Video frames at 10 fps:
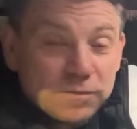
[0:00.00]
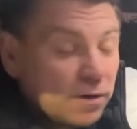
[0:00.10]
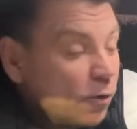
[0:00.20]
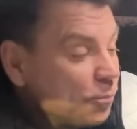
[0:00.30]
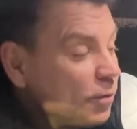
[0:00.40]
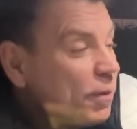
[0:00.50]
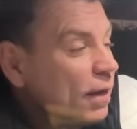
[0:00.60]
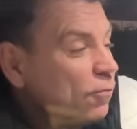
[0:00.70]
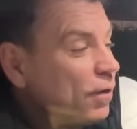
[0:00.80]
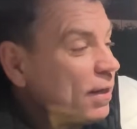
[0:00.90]

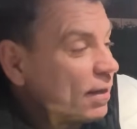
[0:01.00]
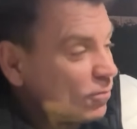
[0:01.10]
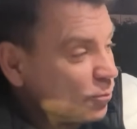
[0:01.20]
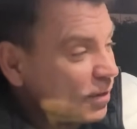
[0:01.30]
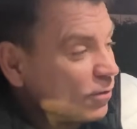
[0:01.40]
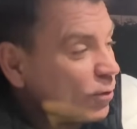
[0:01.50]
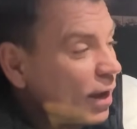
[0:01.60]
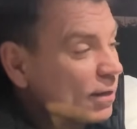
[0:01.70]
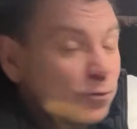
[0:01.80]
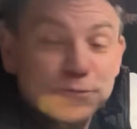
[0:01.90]
optimieren. Und wenn ich jetzt um
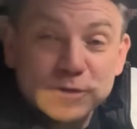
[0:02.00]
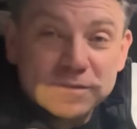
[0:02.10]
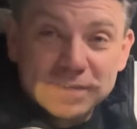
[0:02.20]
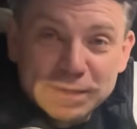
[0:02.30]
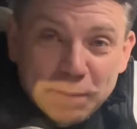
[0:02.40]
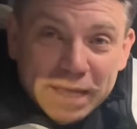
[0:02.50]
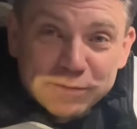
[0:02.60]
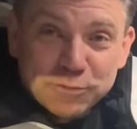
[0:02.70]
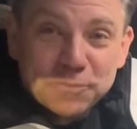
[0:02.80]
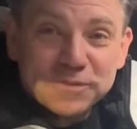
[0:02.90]
6.48 Uhr meine
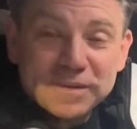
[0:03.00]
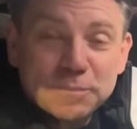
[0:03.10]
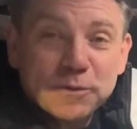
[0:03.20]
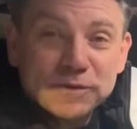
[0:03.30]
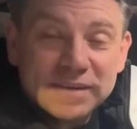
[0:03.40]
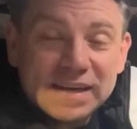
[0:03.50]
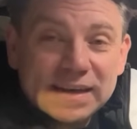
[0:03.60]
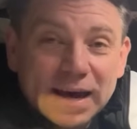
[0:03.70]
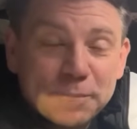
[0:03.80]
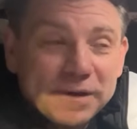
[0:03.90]
50 Prozent
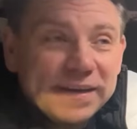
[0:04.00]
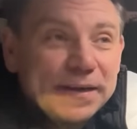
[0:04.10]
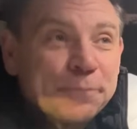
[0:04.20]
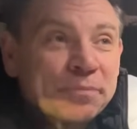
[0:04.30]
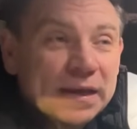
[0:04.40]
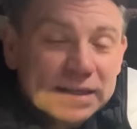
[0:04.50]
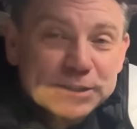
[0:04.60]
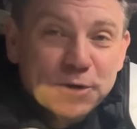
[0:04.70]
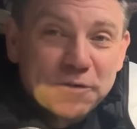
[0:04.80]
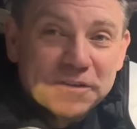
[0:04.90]
habe, da
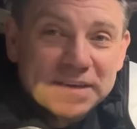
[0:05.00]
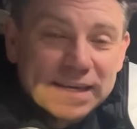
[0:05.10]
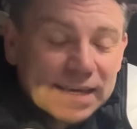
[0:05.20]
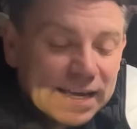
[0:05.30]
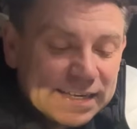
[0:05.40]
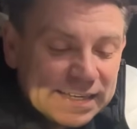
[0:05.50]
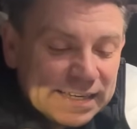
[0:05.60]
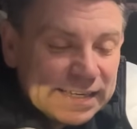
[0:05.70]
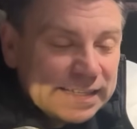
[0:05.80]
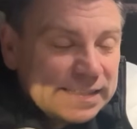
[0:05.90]
schauen wir uns gleich an,
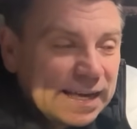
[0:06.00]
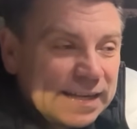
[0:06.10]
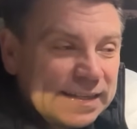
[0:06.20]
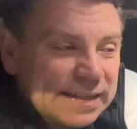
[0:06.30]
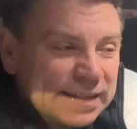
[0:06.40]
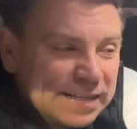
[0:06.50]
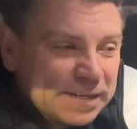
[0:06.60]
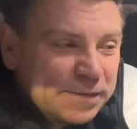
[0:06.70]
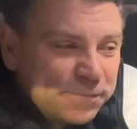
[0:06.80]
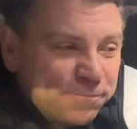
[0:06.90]
dann
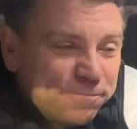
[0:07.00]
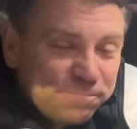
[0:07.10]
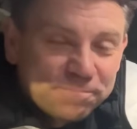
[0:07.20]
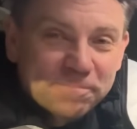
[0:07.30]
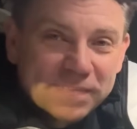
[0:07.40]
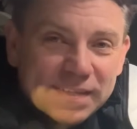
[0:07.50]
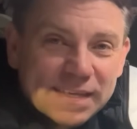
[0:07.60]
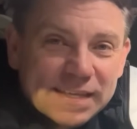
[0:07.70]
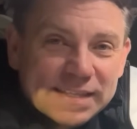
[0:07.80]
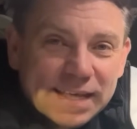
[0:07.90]
ähm,
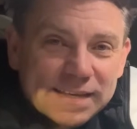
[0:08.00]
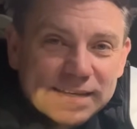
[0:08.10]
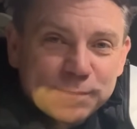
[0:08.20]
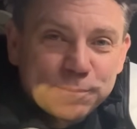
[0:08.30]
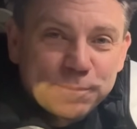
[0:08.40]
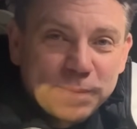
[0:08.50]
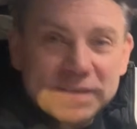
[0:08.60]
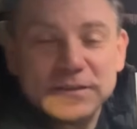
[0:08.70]
dann passt die